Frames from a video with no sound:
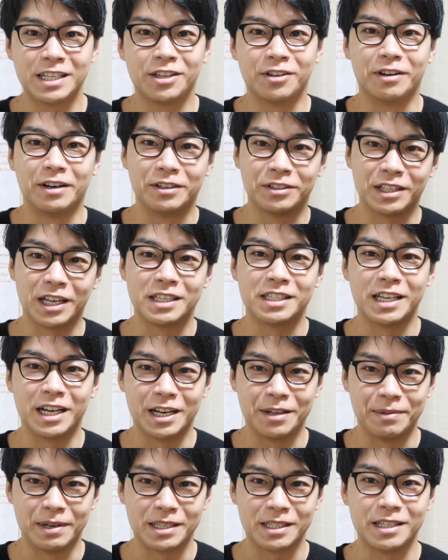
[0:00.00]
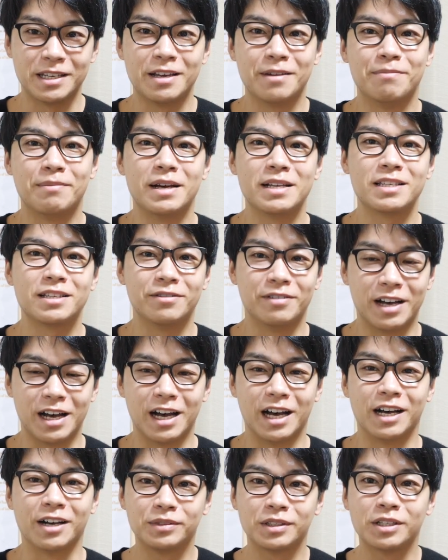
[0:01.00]
ストは2つあります。まず
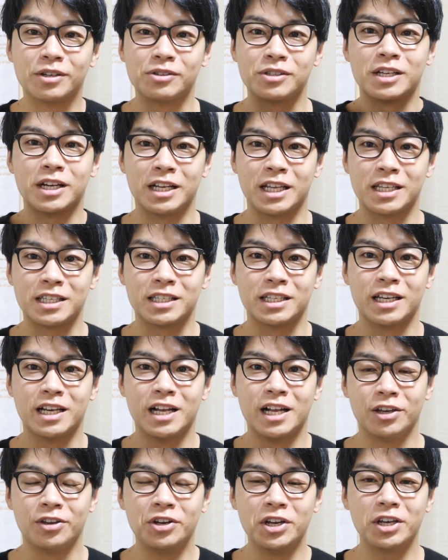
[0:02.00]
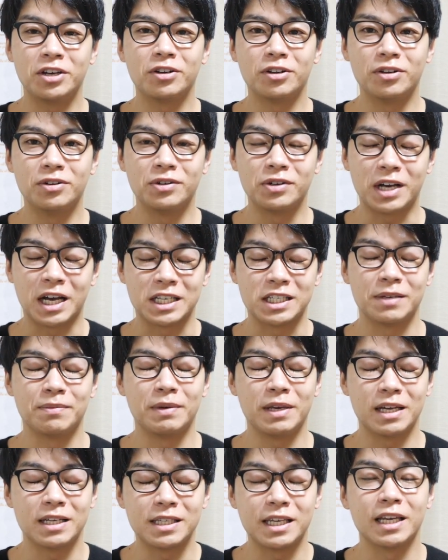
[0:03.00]
はこちらです。ユニクロの
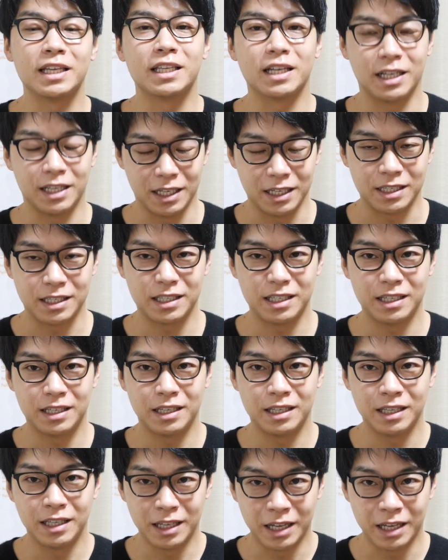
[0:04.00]
カシミヤセーターです。